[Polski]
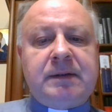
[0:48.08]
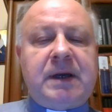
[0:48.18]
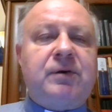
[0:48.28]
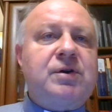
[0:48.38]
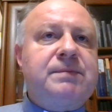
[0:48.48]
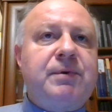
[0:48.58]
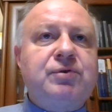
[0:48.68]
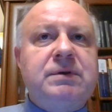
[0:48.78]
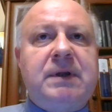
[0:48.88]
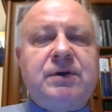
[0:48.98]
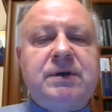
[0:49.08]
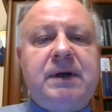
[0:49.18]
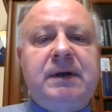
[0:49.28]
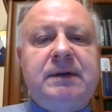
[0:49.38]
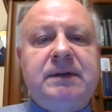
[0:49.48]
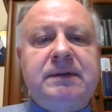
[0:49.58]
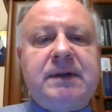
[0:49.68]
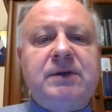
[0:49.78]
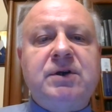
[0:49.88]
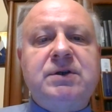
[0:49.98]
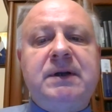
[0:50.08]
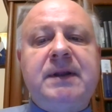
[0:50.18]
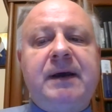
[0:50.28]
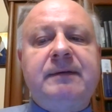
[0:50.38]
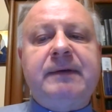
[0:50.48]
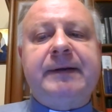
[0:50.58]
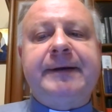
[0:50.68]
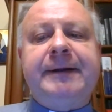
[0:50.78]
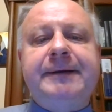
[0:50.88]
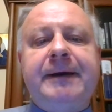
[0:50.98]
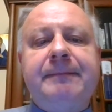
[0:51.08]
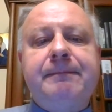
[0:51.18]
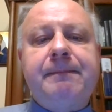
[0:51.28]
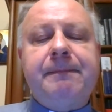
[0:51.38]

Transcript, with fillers: Tak rozpoczyna się ta niedzielna Ewangelia,